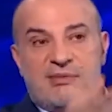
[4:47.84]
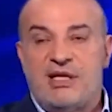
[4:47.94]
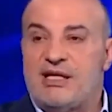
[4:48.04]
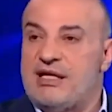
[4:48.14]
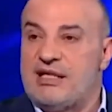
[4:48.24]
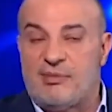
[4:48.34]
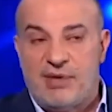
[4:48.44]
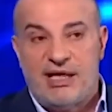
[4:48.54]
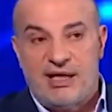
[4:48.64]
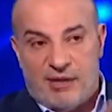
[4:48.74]
زميلنا اذا عم
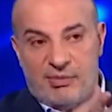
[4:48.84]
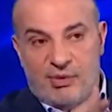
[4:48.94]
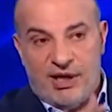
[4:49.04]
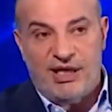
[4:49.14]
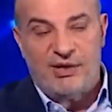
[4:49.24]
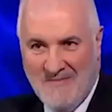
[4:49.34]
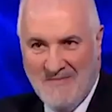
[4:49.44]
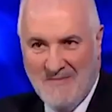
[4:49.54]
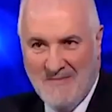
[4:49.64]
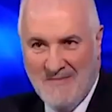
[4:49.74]
بيقول لي عم بيوحي لي انه
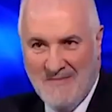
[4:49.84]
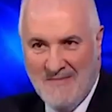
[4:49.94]
بيعرف